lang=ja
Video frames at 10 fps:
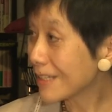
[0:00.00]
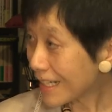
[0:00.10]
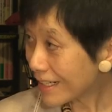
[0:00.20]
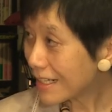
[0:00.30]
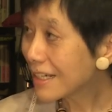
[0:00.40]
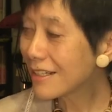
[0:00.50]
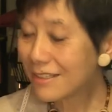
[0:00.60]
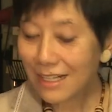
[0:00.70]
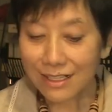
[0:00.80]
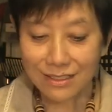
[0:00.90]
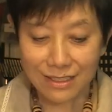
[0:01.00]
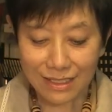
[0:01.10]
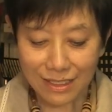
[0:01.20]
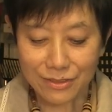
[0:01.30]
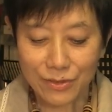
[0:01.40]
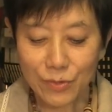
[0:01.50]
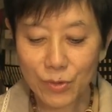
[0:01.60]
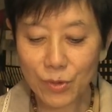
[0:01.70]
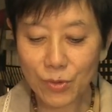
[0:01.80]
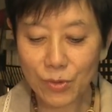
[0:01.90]
はい、なんかの
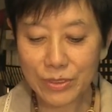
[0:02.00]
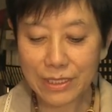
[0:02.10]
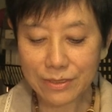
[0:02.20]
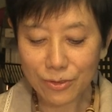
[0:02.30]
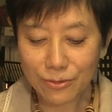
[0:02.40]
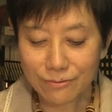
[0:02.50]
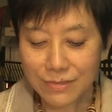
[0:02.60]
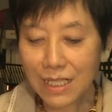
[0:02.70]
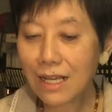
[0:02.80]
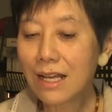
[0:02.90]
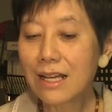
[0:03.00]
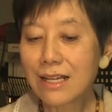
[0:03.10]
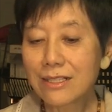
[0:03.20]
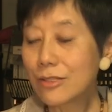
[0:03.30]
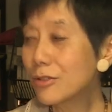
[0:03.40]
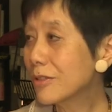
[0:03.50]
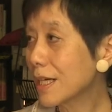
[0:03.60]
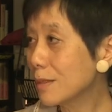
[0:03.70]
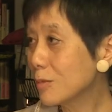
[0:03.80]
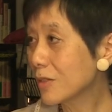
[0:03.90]
こういろんな有
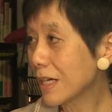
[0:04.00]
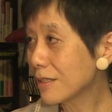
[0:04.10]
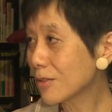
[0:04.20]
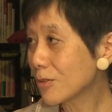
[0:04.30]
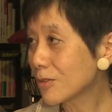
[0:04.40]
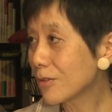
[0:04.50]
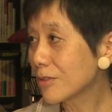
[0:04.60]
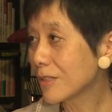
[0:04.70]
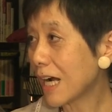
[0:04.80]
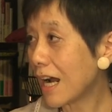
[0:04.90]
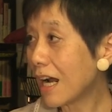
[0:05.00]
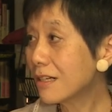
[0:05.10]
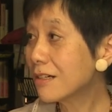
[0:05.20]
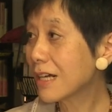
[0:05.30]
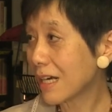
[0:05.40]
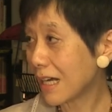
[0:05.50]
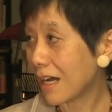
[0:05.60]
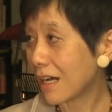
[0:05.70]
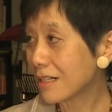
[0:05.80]
形無形のルールがあるから、